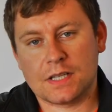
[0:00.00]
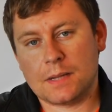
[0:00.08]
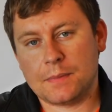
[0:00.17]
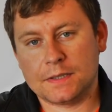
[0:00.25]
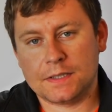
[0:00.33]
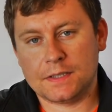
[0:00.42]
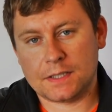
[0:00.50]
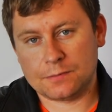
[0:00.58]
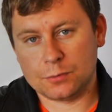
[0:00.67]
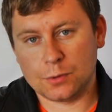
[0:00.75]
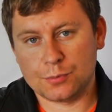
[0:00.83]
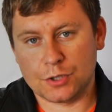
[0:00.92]
salamandry
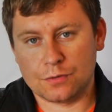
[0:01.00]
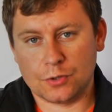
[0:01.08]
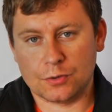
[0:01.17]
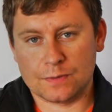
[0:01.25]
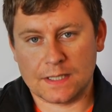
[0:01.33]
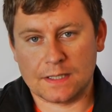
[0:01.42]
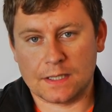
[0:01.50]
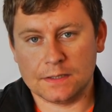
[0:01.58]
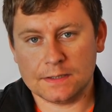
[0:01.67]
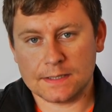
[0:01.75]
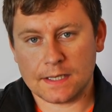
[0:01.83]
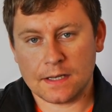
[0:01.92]
trafiły przed wojną za
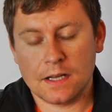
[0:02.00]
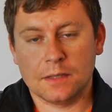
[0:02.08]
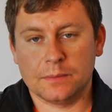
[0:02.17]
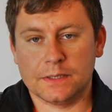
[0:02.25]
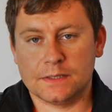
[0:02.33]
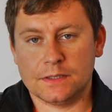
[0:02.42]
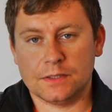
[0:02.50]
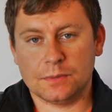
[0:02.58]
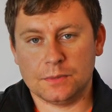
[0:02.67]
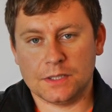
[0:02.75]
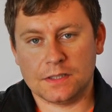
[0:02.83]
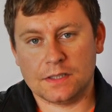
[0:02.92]
granicę, między
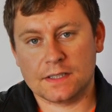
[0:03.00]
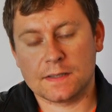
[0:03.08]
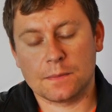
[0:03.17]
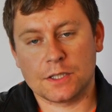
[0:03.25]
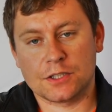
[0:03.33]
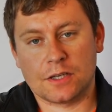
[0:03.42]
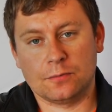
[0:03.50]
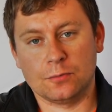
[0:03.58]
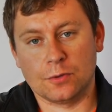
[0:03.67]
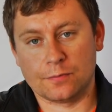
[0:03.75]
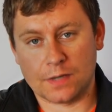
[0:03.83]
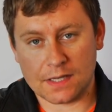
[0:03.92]
innymi jeden egzemplarz trafił
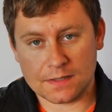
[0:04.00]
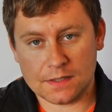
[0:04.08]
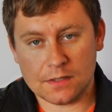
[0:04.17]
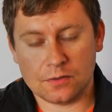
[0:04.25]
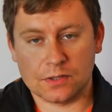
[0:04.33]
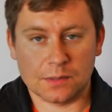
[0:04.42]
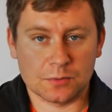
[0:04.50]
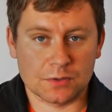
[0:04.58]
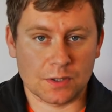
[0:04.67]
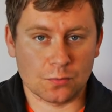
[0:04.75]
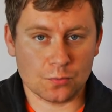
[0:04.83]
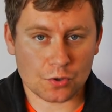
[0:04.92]
do Francji, on tam
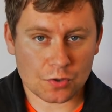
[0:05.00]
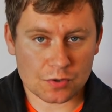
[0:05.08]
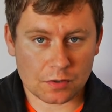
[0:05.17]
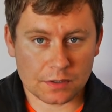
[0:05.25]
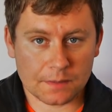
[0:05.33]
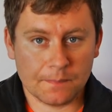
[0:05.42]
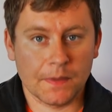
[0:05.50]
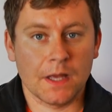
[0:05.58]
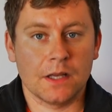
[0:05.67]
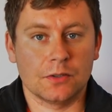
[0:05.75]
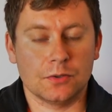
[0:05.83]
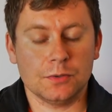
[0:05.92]
został uszkodzony,
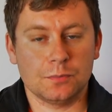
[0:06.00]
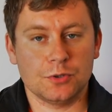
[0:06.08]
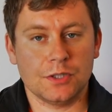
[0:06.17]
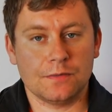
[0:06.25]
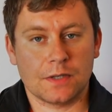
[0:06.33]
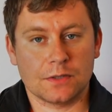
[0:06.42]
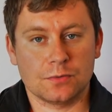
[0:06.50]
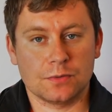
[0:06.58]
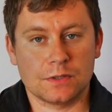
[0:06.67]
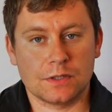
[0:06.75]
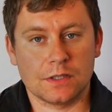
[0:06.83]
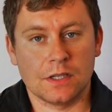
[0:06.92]
no i później
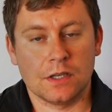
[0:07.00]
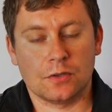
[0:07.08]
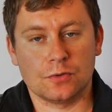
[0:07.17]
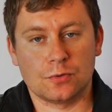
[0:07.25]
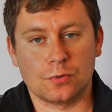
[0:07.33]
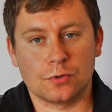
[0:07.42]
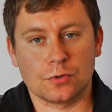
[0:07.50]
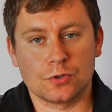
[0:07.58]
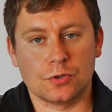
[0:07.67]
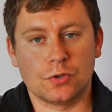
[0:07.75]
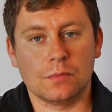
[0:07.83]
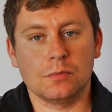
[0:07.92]
francuscy
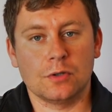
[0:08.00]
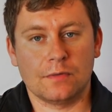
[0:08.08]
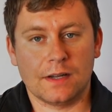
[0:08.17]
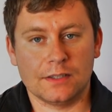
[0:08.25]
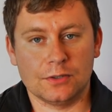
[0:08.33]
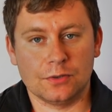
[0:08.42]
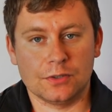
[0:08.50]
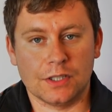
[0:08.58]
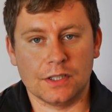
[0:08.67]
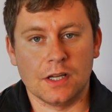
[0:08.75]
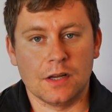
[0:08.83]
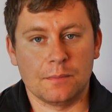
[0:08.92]
konstruktorzy dobudowali do
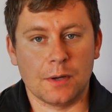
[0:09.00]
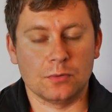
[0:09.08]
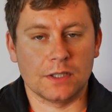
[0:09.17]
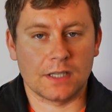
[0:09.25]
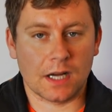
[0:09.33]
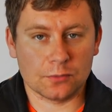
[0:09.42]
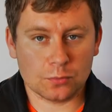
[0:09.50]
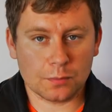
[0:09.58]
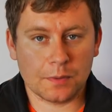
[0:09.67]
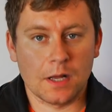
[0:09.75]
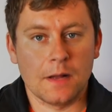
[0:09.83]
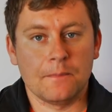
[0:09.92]
niej pełny
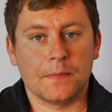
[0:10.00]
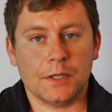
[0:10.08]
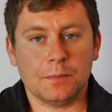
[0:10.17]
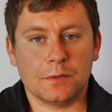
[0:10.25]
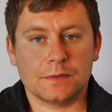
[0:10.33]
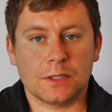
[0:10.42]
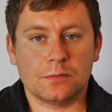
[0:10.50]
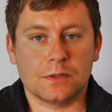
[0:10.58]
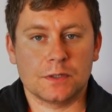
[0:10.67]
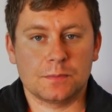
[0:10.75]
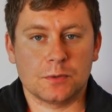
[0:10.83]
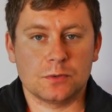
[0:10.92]
kadłub i powstał w
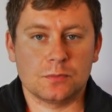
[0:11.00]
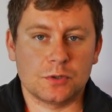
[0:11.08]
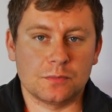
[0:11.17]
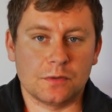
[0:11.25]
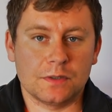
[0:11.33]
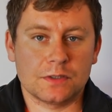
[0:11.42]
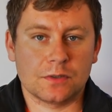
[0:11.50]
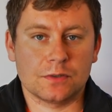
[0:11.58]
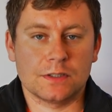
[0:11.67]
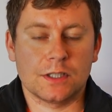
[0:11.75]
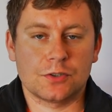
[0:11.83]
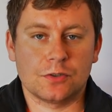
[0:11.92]
ten sposób szybowiec
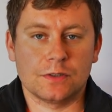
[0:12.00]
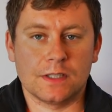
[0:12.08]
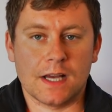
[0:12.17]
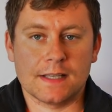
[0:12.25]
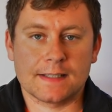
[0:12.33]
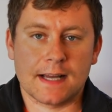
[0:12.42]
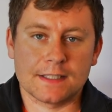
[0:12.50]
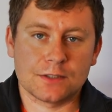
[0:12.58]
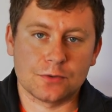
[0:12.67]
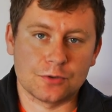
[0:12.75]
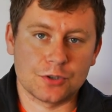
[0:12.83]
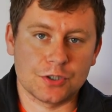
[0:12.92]
oznaczony
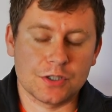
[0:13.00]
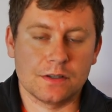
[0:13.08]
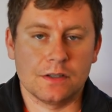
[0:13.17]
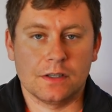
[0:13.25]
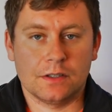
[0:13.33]
SA-103